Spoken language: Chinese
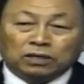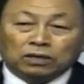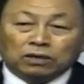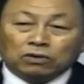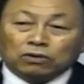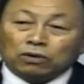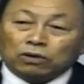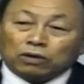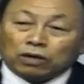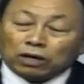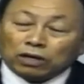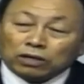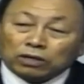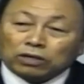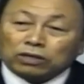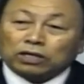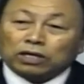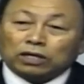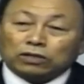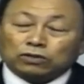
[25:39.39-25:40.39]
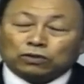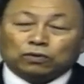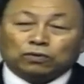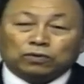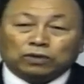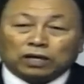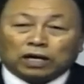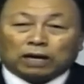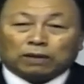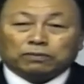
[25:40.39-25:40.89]
什么是信心呢？
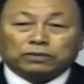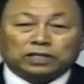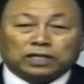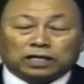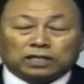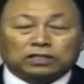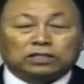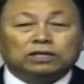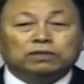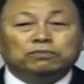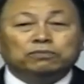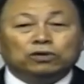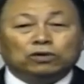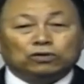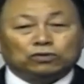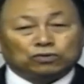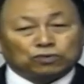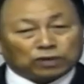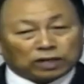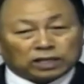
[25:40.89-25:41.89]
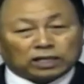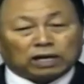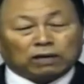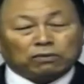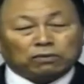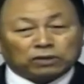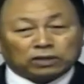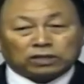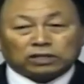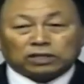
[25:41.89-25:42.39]
拥有信心的人能获得
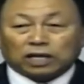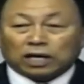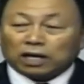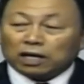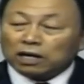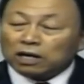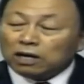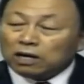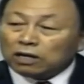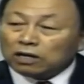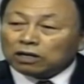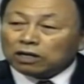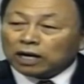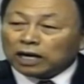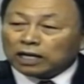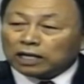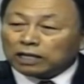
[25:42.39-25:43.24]
一切的喜乐，